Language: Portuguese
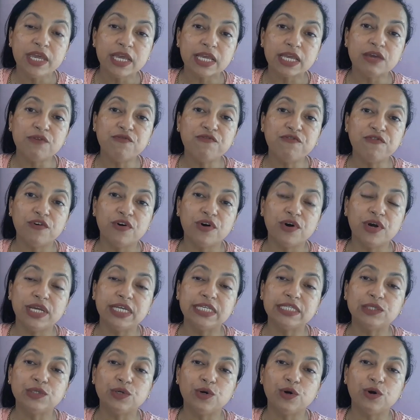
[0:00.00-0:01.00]
que
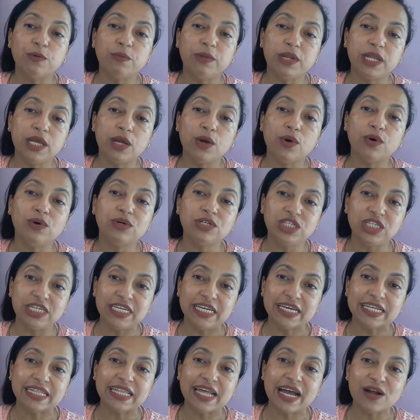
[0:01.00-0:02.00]
foi sobre o
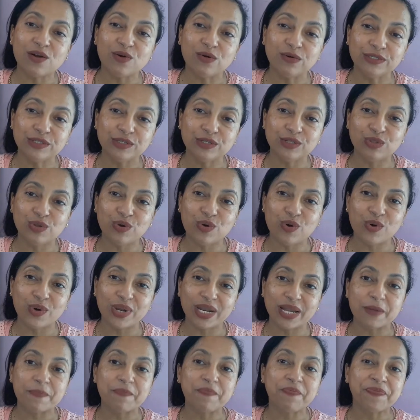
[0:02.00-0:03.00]
dia da
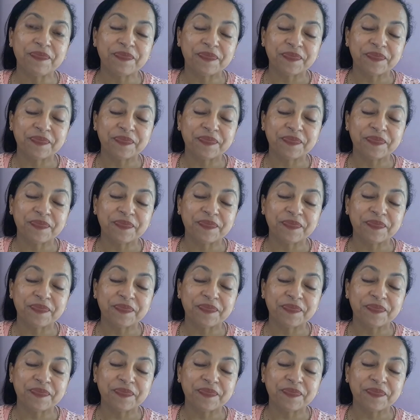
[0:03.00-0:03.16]
consultora.